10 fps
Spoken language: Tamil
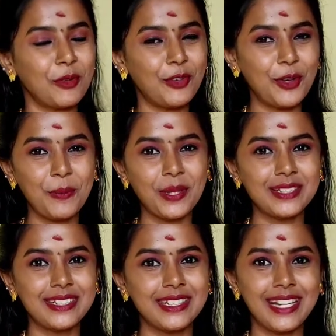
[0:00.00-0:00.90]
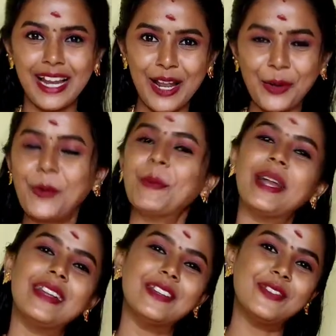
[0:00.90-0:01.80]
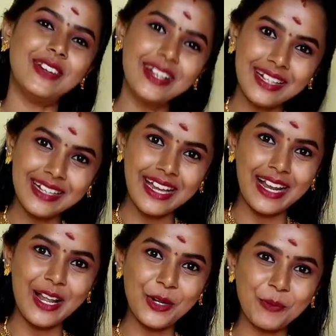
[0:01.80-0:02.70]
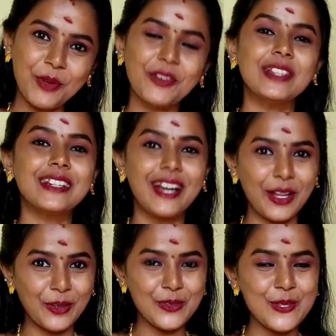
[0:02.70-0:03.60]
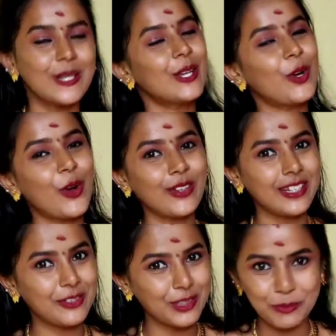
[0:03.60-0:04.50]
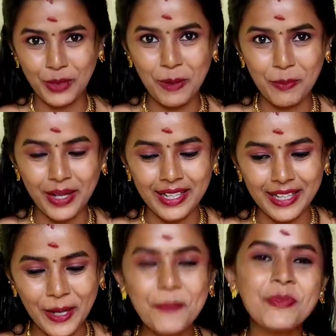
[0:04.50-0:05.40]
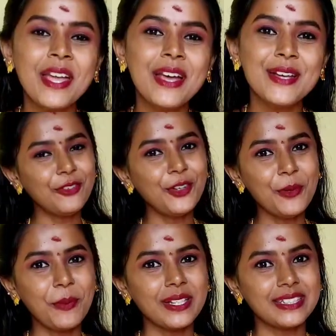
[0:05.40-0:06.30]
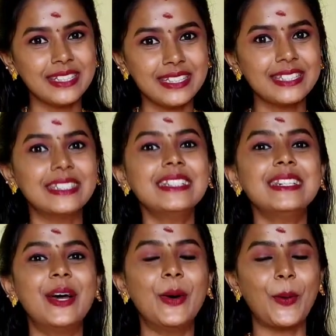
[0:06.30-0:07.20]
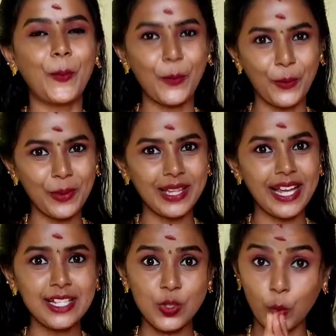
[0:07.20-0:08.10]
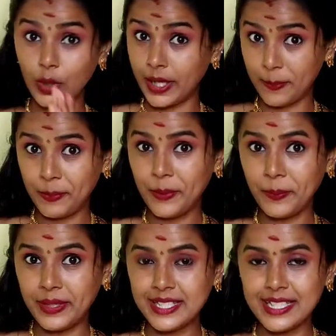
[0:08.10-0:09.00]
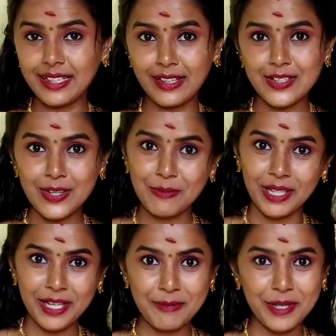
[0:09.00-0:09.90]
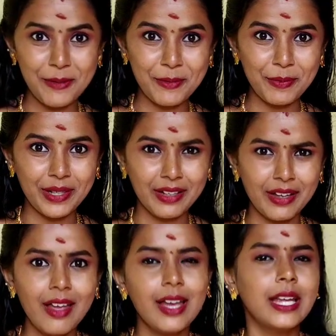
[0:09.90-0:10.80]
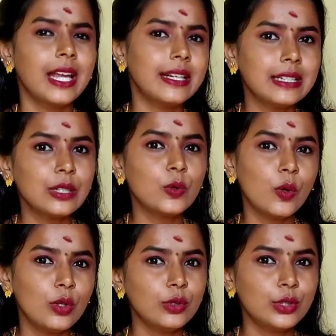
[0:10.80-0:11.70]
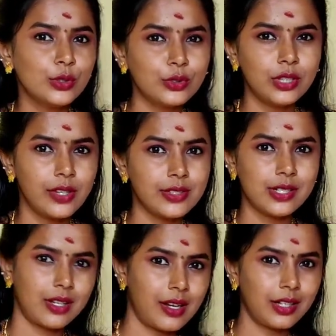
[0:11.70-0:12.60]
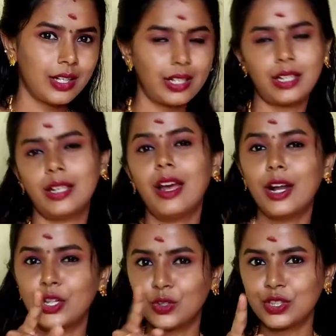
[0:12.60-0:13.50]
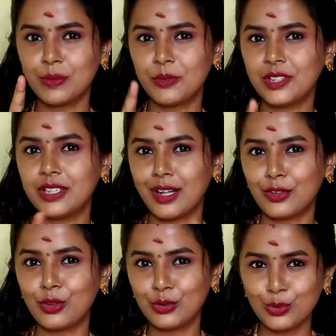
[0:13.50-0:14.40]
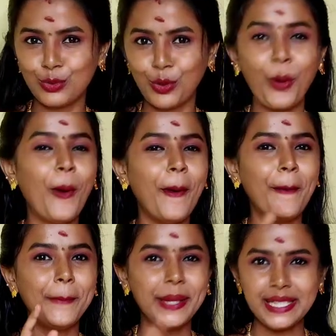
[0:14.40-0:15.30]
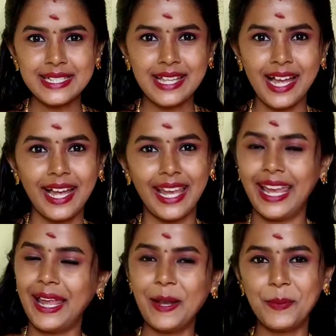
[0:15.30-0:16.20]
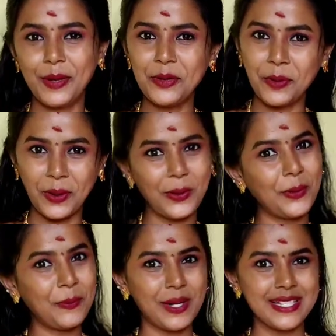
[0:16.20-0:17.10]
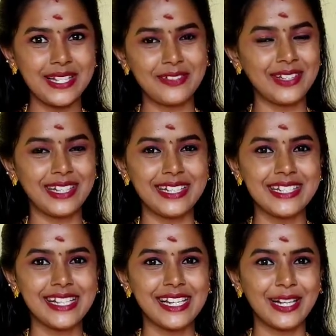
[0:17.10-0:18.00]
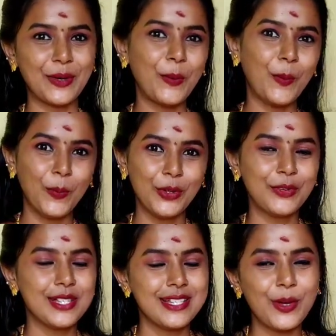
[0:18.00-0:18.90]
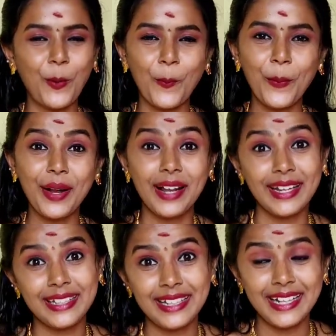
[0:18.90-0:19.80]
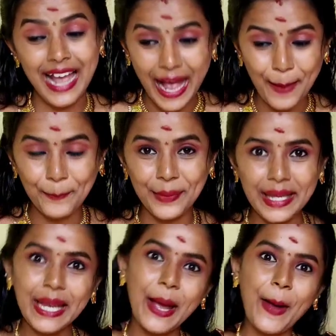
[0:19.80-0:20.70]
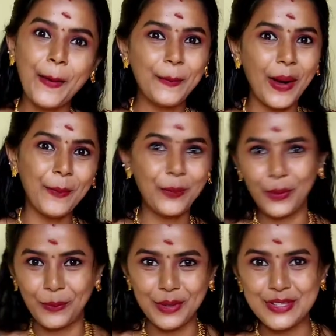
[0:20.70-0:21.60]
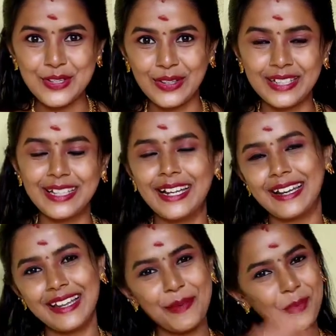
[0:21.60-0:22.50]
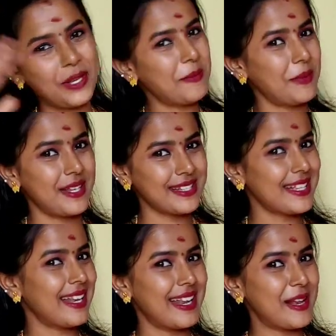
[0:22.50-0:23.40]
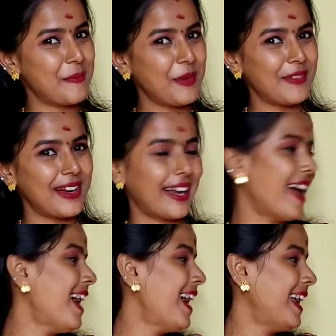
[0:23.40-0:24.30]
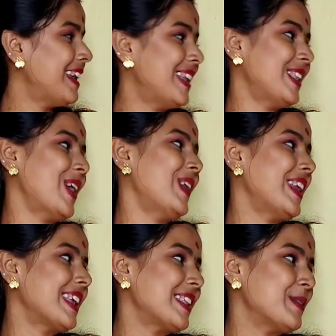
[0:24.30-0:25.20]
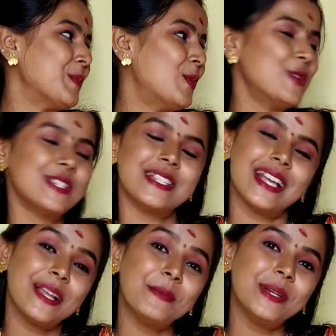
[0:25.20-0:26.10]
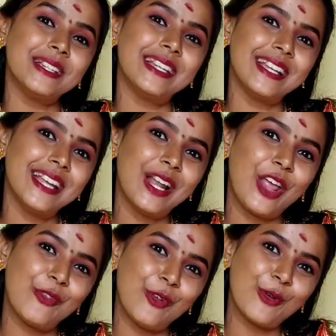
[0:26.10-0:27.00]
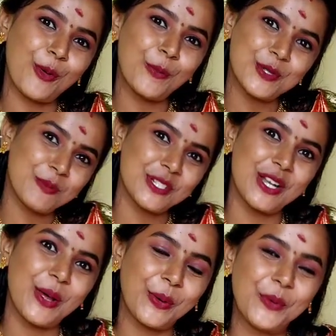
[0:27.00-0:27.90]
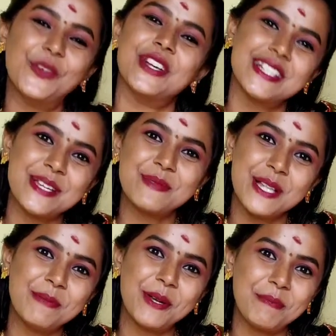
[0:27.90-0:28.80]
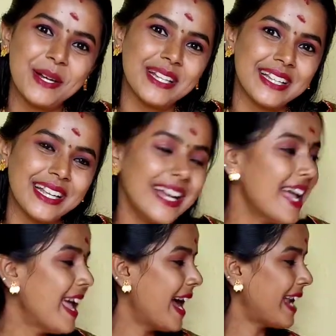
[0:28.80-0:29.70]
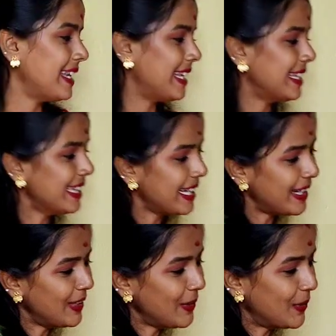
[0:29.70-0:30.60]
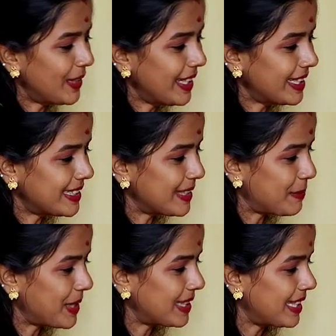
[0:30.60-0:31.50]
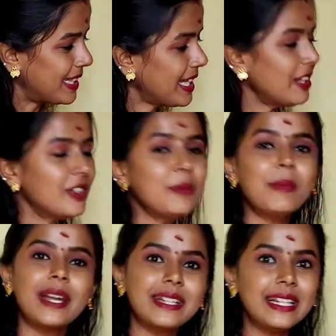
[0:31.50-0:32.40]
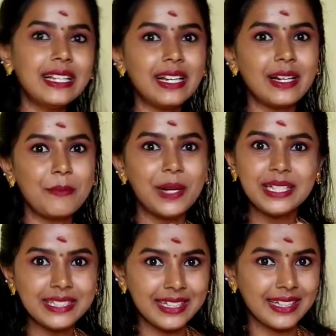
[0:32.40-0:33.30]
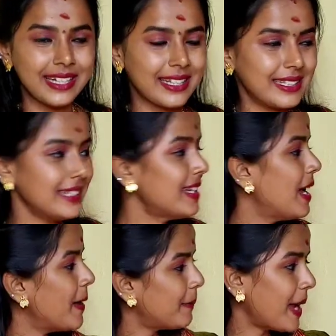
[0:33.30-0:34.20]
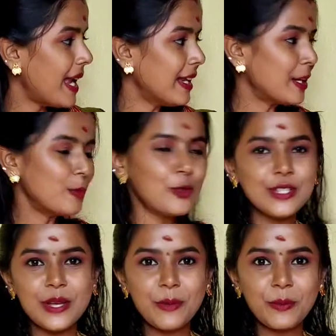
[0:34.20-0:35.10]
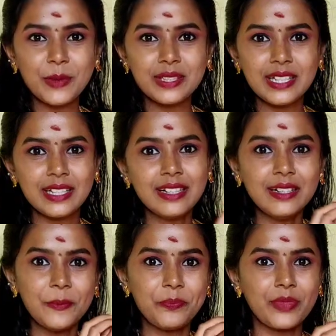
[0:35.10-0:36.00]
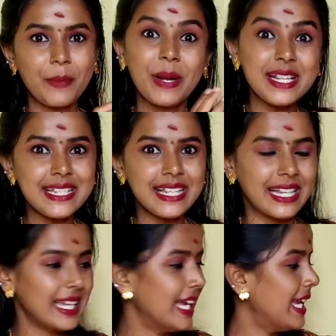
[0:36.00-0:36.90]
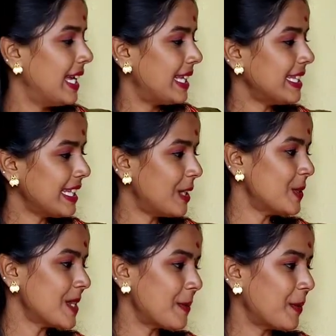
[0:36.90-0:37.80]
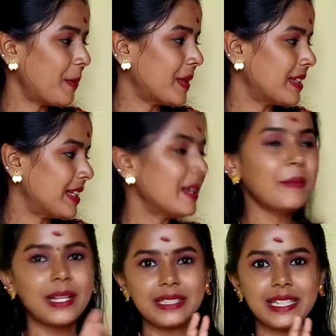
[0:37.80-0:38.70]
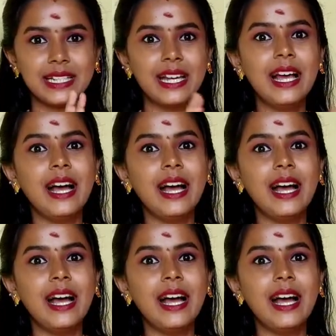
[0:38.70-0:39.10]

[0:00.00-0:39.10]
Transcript: நம்ம வீடியோ பார்த்துட்டு இருக்க எல்லாருக்கும் அண்ட் இந்த வேர்ல்டில் இருக்க எல்லாருக்குமே வந்து கிடைக்கும்னு சொல்லி நான் காட்கிட்ட வந்து ப்ரே பண்ணிட்டேன் இந்த வீடியோ பார்த்ததுக்கு ரொம்ப ரொம்ப தேங்க்ஸ் உங்களுக்கு எப்படி பிடிச்சிருக்குன்னு சொல்லி மறக்காமல் கமெண்ட் பண்ணுங்கள் என்னென்னா கொலு வந்து குட்டியாக வச்சுருக்காங்கன்னு நினைக்கிறீங்க அடுத்த வருஷம் நம்ம வந்து தட்டுறோம் தூக்குறோம் பெருசாக ஏழு படி வைக்கணும்னு மனசில் வந்து நினச்சிருக்கேங்க ஒம்பது வச்சா ரொம்ப லக்கி அண்ட் ஹாப்பி பார்ப்போம் அப்படின்னு சொல்லிட்டு நிறைய பெரிய பெரிய சிலை எல்லாமே வாங்கினா இருந்தாலும் எனக்கு இந்த மூணு சிலை பார்த்துட்டிங்கன்னா லைஃப் லாங் ரொம்ப ஸ்பெஷலாக இருக்கும் ஃபஸ்ட் டைம் செலிப்ரேட் பண்ணது இல்லையா அண்ட் இந்த ரெண்டு குட்டி கிருஷ்ணர் பார்த்துட்டிங்கன்னா இது வந்து மெட்டல் மண் கிடையாது மேலே இருக்க மூணு சமயம் பார்த்துட்டிங்கன்னா மண் சிலை இந்த ரெண்டு சமயம் பார்த்துட்டிங்கன்னா மெட்டல்